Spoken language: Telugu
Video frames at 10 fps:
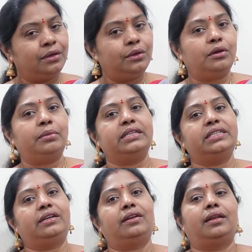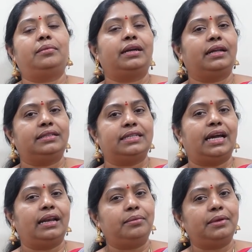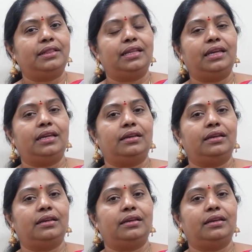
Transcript: లో బడ్జెట్లో అనమాట చాలామంది